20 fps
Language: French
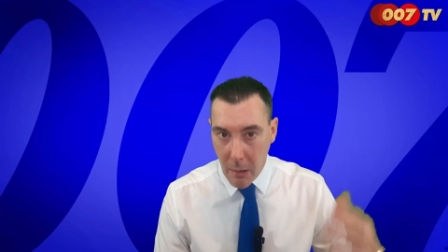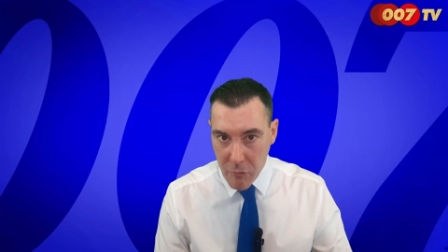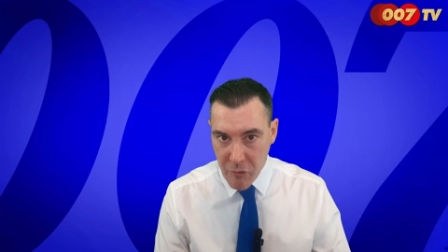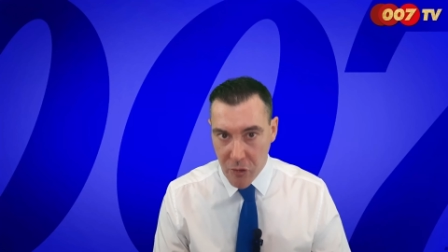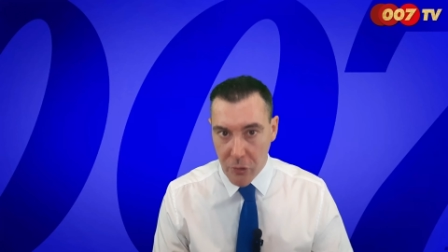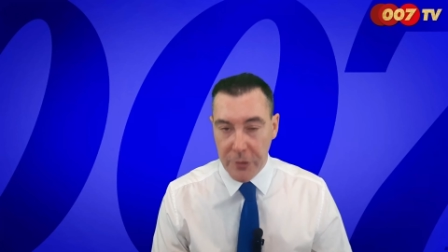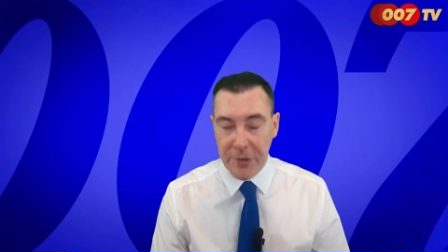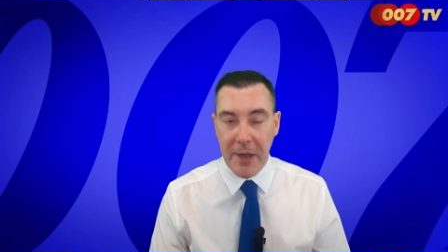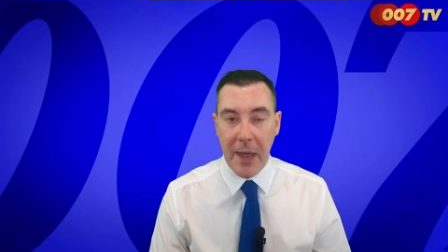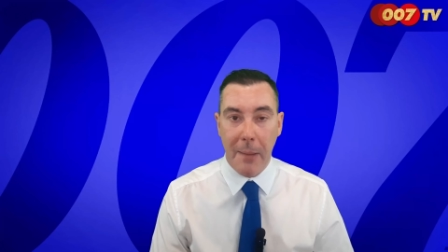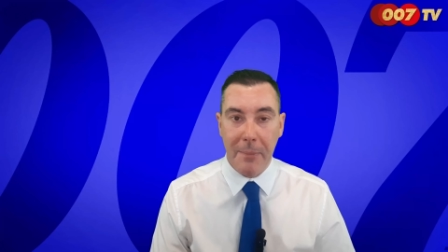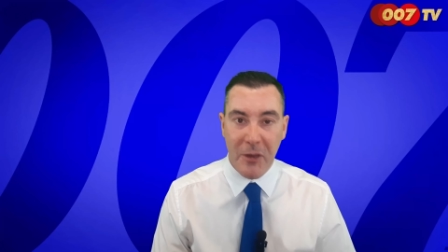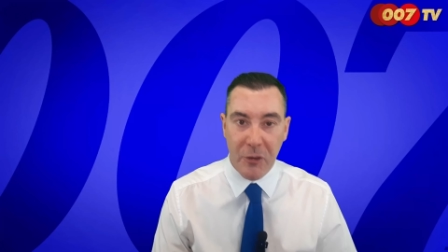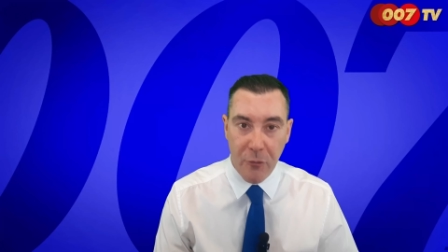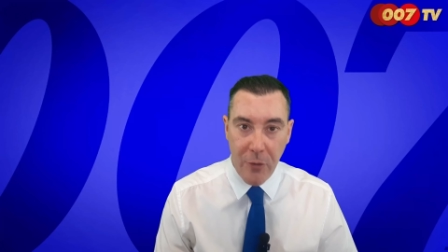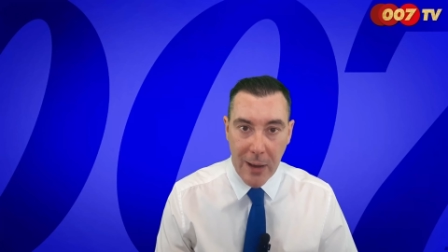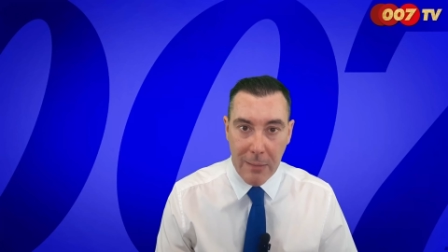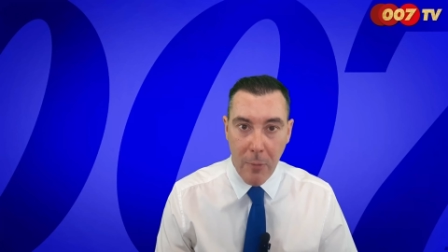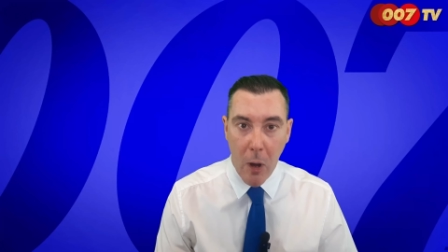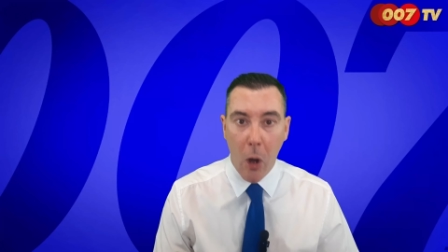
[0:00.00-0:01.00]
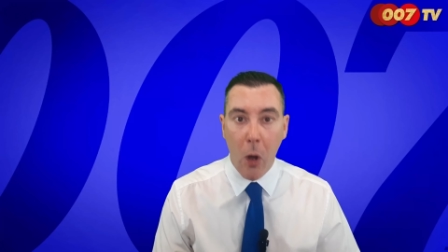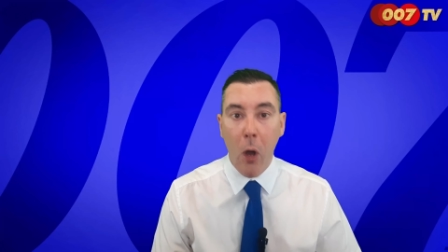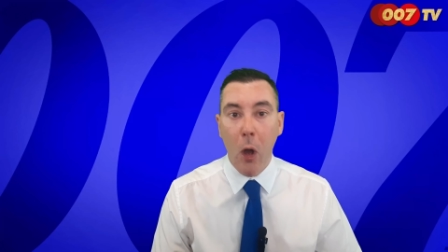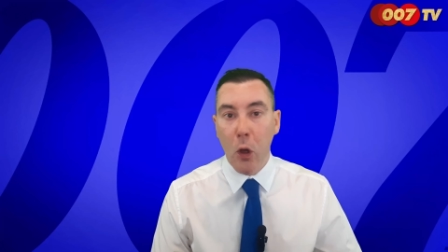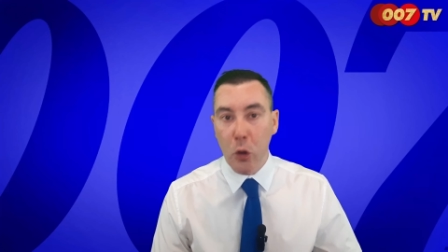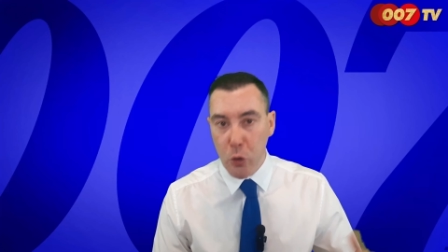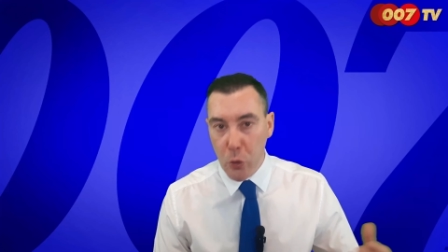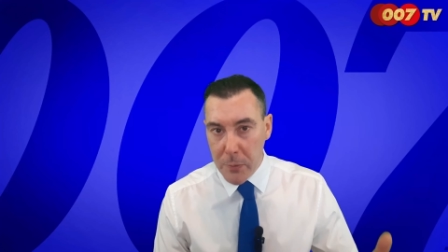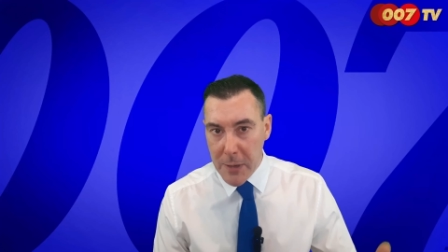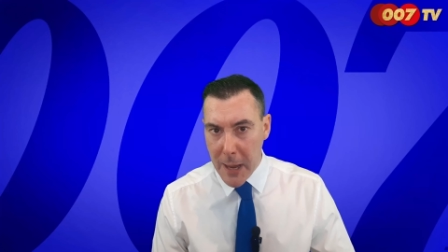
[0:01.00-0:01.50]
Et comme je le dis
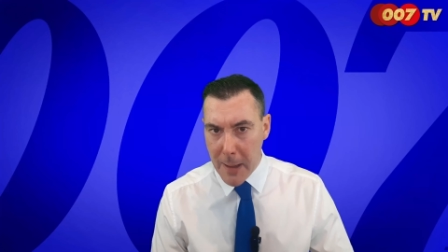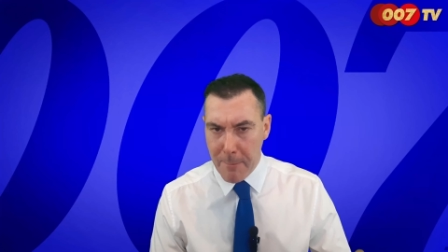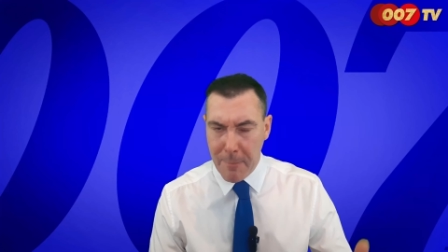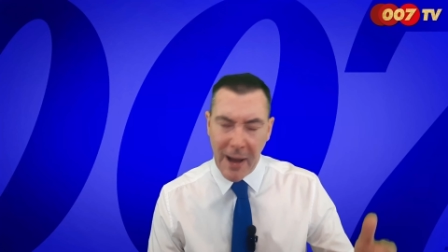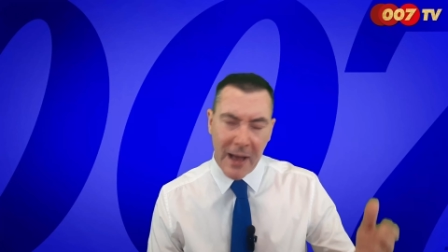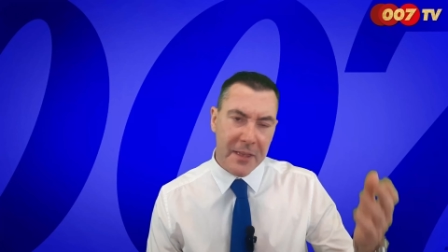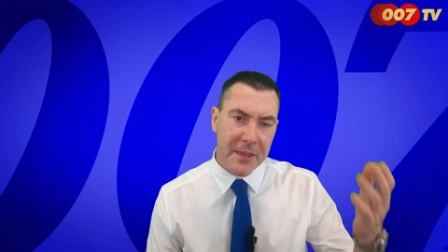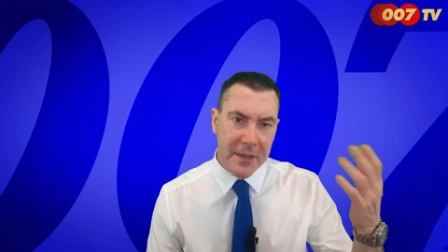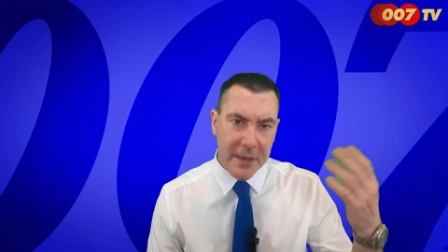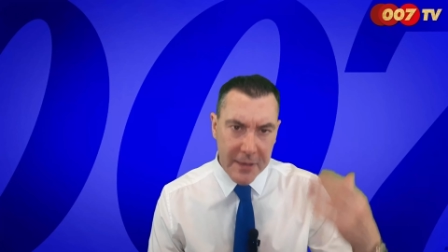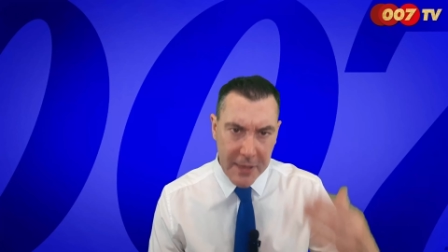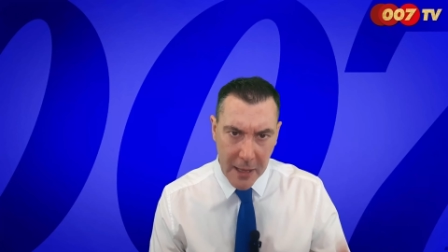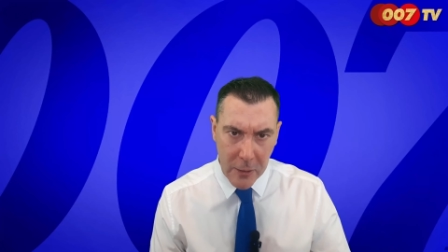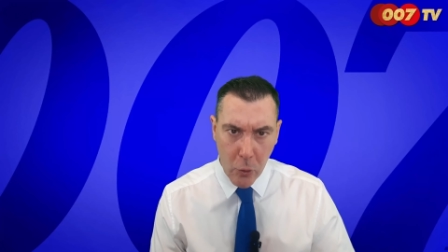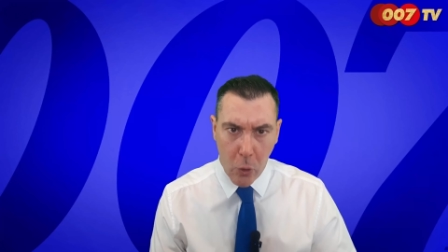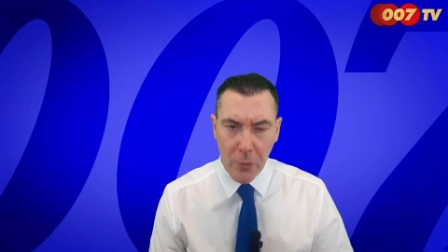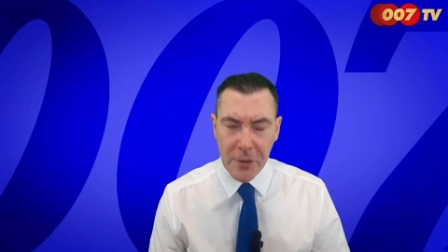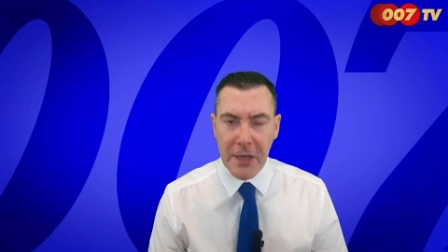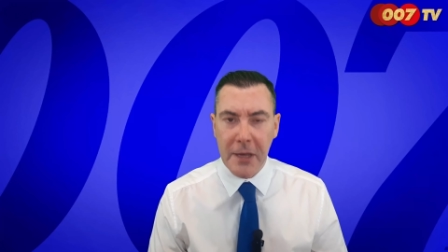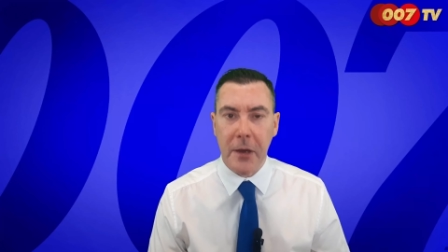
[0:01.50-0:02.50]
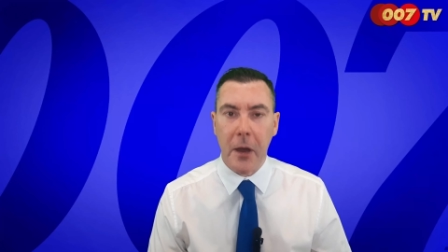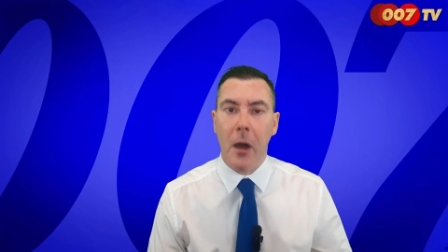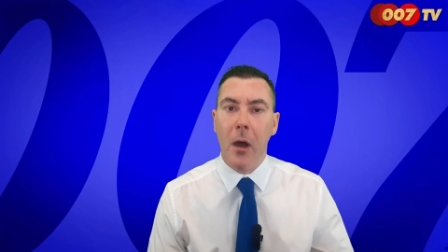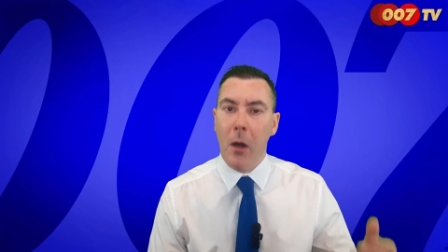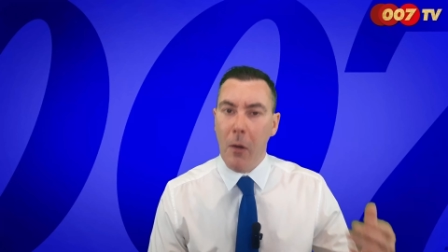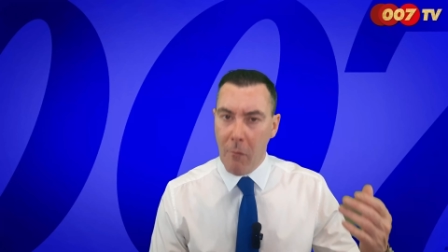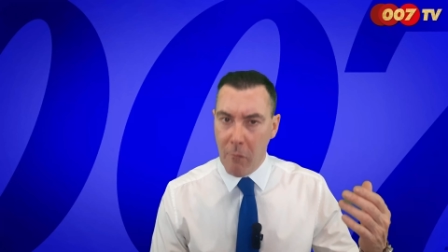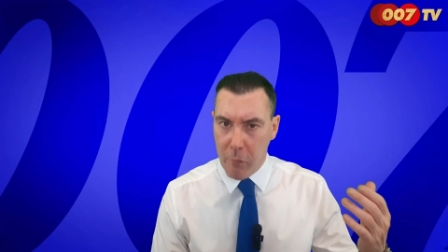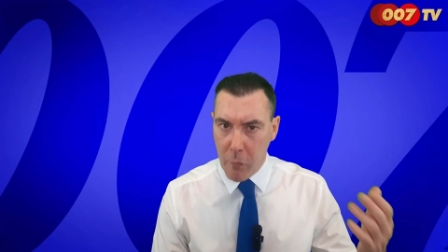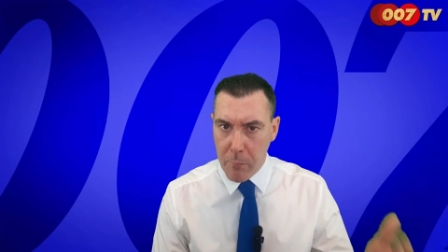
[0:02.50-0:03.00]
habituellement, n'oubliez pas, si cette chronique
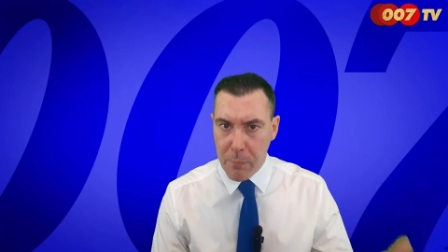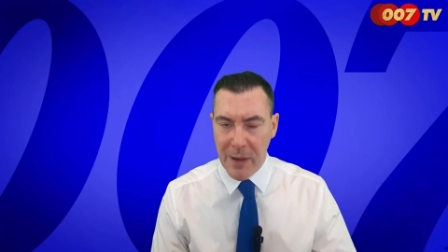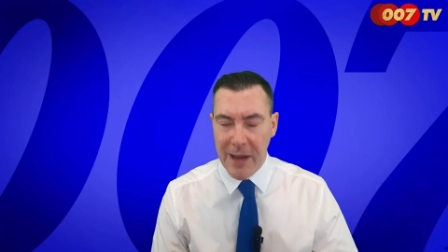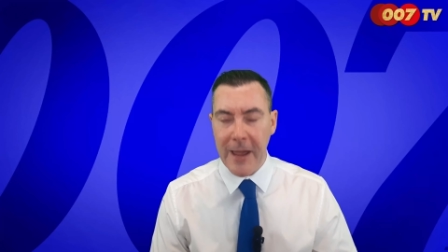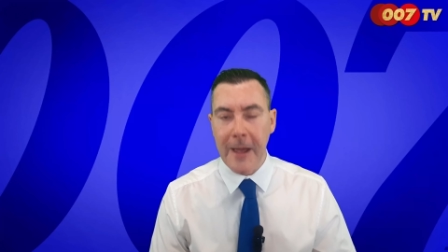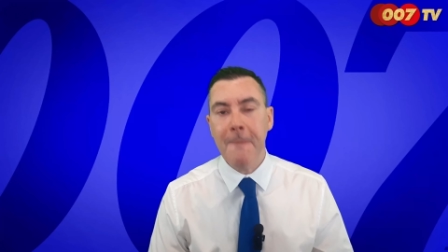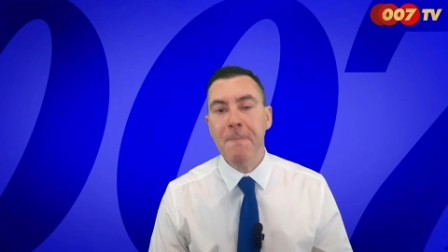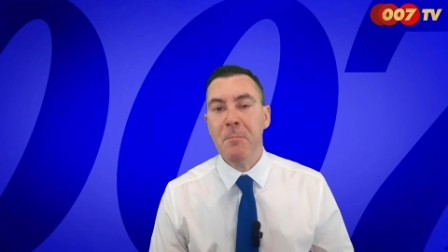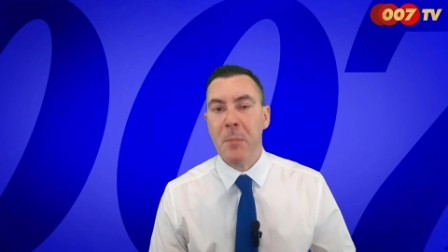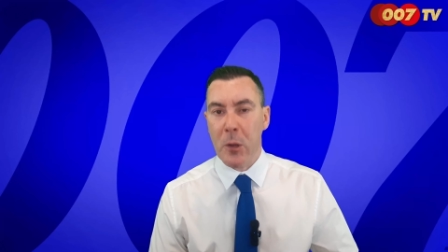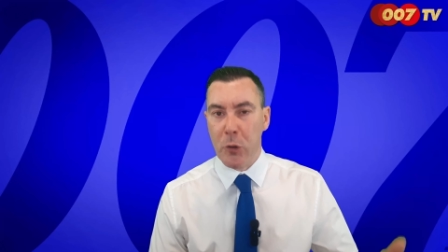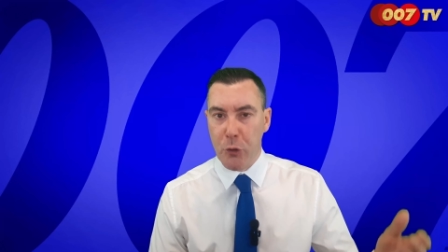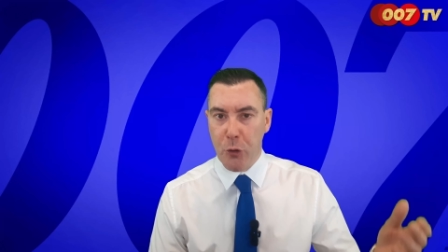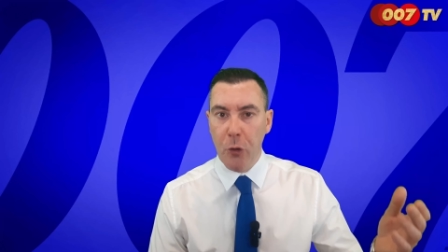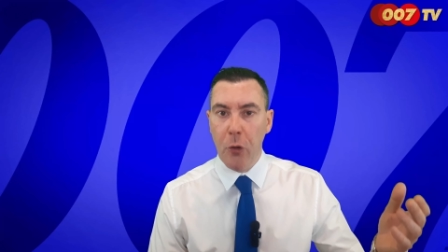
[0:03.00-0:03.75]
vous plaît,